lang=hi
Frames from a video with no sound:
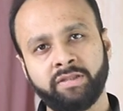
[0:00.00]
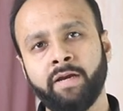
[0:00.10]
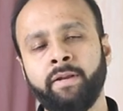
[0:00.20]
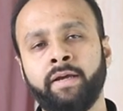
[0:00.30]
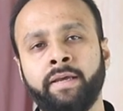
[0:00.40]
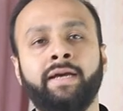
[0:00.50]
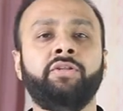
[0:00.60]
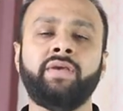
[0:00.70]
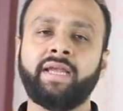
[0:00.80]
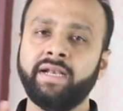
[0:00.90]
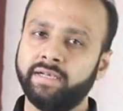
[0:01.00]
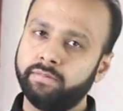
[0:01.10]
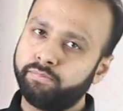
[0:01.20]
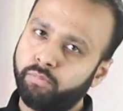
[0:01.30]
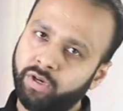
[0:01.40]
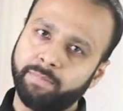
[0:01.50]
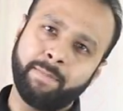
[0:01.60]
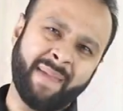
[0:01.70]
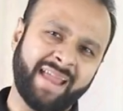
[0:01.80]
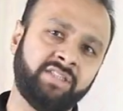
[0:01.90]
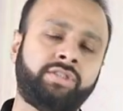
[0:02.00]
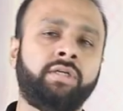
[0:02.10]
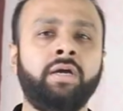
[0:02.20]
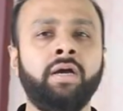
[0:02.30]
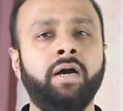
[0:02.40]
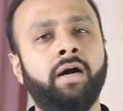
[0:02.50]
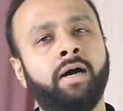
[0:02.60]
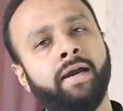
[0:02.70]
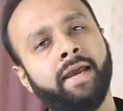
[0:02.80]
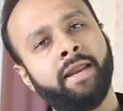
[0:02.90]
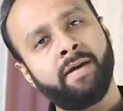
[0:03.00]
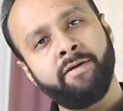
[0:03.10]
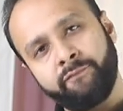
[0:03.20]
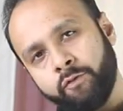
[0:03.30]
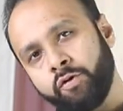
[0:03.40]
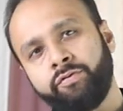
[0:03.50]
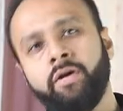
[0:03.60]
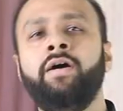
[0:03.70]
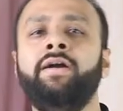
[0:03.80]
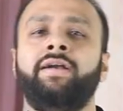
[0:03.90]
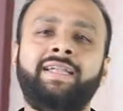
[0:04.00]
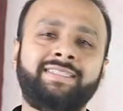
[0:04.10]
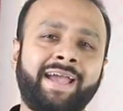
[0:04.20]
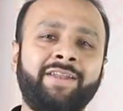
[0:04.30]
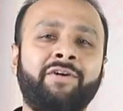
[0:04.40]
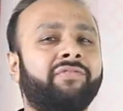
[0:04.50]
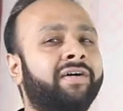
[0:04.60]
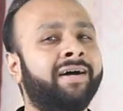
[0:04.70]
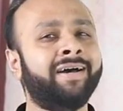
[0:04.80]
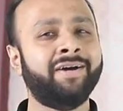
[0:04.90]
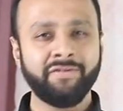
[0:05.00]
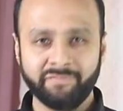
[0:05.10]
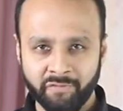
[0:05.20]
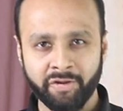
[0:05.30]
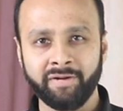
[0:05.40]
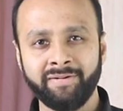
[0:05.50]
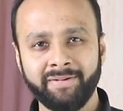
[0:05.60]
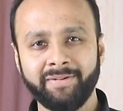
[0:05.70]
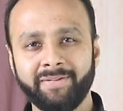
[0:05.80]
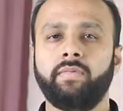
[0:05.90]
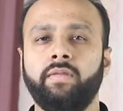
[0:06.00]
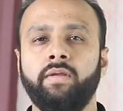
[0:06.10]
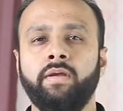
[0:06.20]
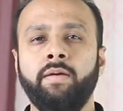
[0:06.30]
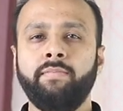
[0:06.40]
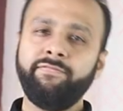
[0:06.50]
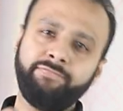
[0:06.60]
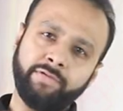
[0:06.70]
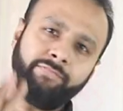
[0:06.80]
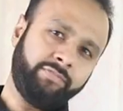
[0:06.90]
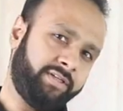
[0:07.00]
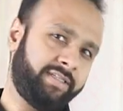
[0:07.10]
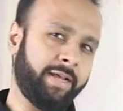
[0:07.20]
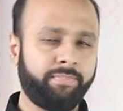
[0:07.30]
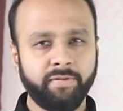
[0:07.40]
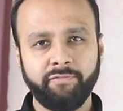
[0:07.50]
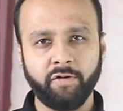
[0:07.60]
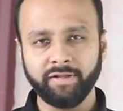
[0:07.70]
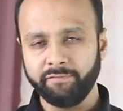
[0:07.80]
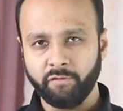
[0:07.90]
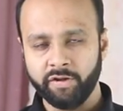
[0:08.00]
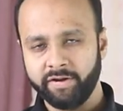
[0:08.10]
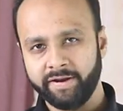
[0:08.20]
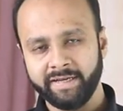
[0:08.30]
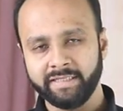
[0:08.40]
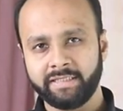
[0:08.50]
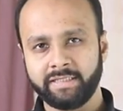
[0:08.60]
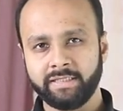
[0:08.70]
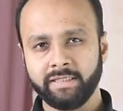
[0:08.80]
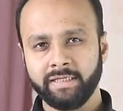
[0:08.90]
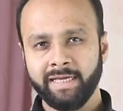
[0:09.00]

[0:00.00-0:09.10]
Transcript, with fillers: अच्छा भी लगेगा तो यू कैन can put up a bench uh, in my fourth uh, design of a foyer. My fifth tip for the foyer is